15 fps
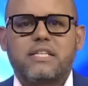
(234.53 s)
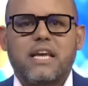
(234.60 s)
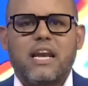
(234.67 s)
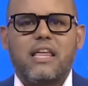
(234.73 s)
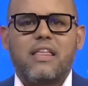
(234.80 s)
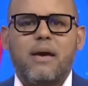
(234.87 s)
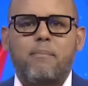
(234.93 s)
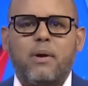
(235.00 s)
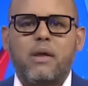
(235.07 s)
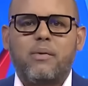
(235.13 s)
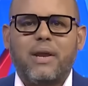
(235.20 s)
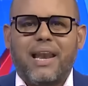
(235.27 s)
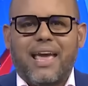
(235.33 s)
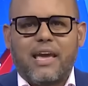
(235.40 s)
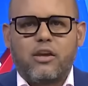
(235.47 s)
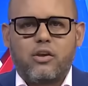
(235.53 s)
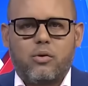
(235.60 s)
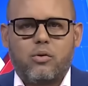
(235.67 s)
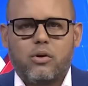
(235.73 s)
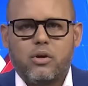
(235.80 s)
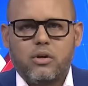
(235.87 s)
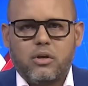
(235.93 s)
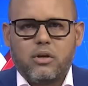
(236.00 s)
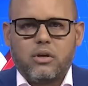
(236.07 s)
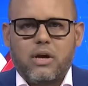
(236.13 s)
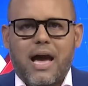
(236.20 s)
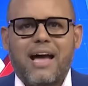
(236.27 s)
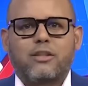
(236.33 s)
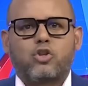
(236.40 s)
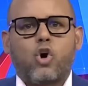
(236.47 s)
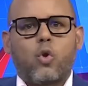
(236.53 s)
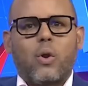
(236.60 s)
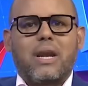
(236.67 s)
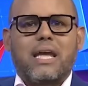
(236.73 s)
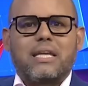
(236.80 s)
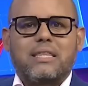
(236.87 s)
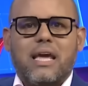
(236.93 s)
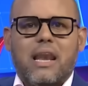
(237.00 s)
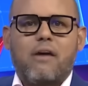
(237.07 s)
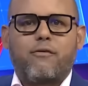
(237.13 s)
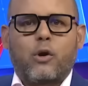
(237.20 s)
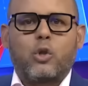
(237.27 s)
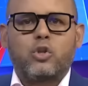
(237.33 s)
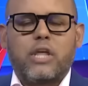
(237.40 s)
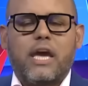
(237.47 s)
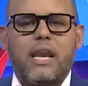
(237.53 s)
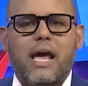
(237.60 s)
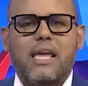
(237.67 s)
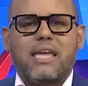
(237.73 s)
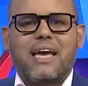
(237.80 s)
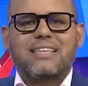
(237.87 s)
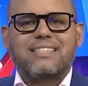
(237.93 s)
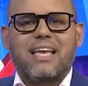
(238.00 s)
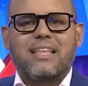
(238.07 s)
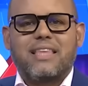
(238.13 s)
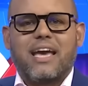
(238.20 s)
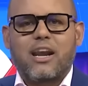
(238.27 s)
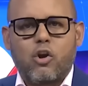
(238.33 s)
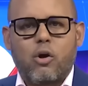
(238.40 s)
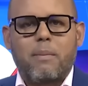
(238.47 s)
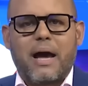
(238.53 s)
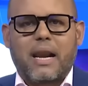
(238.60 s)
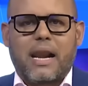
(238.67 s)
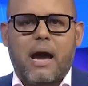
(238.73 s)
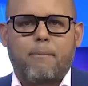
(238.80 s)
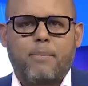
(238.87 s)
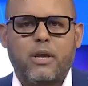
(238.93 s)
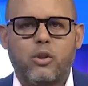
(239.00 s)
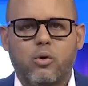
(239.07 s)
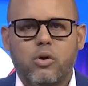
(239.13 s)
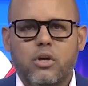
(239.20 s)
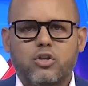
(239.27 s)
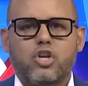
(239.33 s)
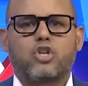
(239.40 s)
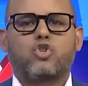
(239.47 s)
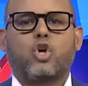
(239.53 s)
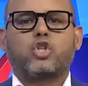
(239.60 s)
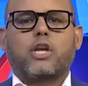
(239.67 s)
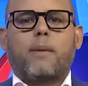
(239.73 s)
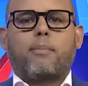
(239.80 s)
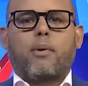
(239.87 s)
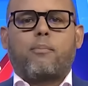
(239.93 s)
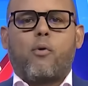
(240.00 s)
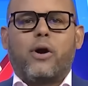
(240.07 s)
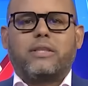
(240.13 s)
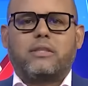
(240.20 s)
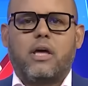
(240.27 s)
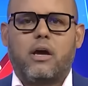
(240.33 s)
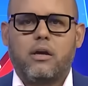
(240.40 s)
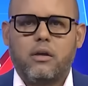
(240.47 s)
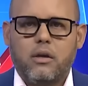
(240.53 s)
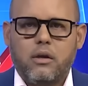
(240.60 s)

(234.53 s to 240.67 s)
se les dé privilegio. A todo el que esté en la frontera hay que ascenderlo más rápido. Esa es otra propuesta.